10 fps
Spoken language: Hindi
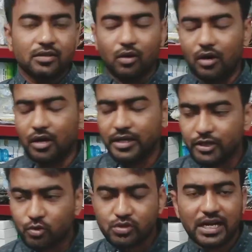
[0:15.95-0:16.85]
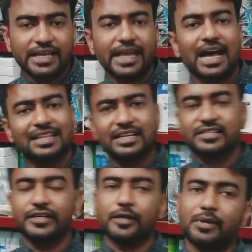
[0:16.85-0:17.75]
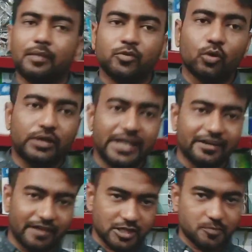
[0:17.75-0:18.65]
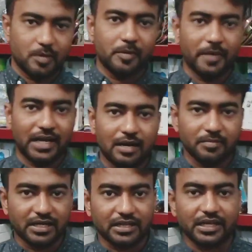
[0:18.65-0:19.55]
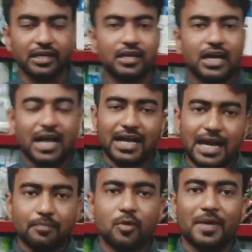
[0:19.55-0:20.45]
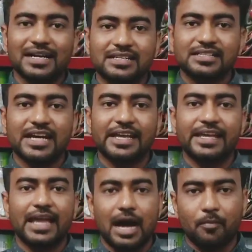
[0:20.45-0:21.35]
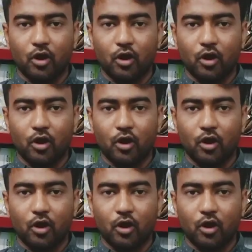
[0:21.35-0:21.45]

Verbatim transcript: ले और दूसरा ये अदर सिटी पे हम टोटली एडवांस पेमेंट पे काम करते हैं अगर आपको पार्सल चाहिए